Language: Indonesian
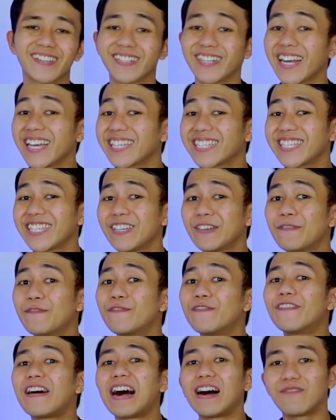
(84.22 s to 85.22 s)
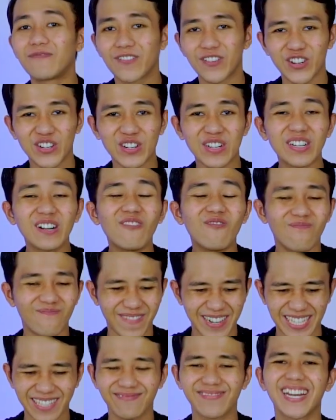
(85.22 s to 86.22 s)
Nike Vapor
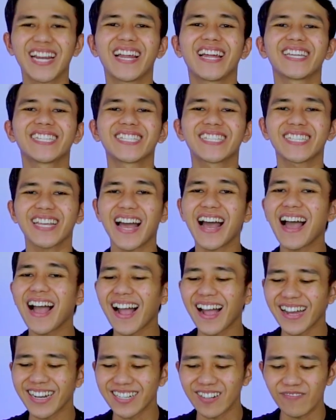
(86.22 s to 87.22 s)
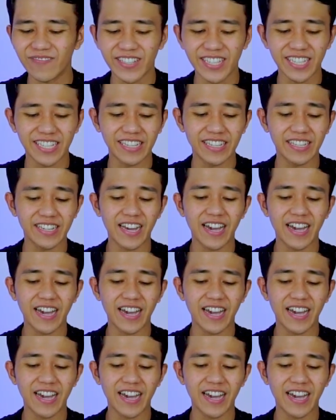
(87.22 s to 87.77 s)
14 Academy.